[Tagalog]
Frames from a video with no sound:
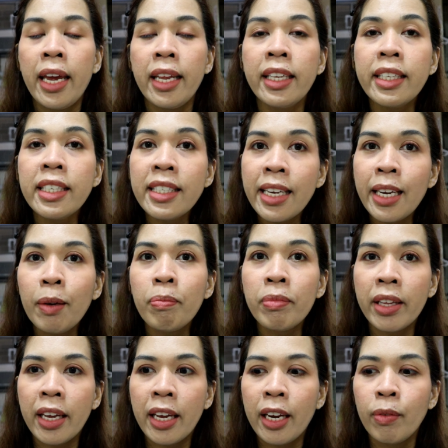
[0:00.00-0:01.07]
And at the same
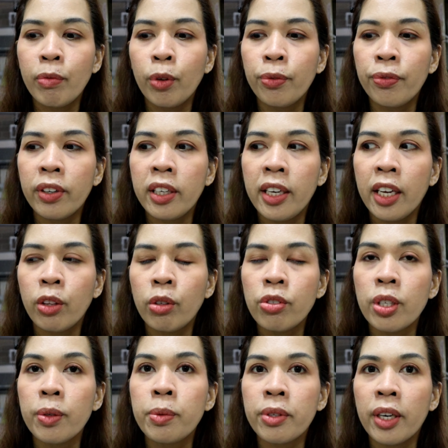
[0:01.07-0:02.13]
time, don't forget to
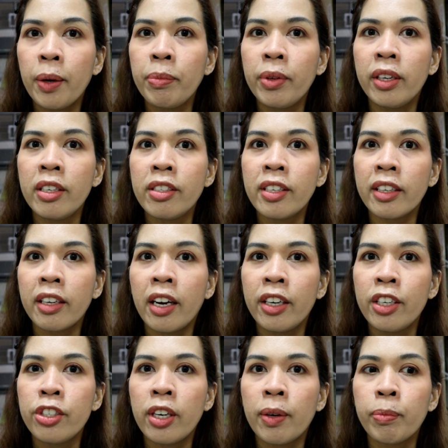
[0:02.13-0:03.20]
subscribe na rin sa
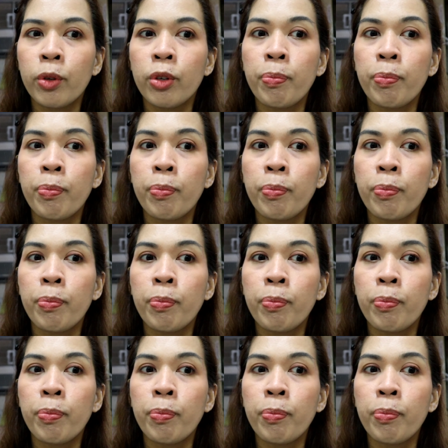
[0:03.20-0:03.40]
carry shop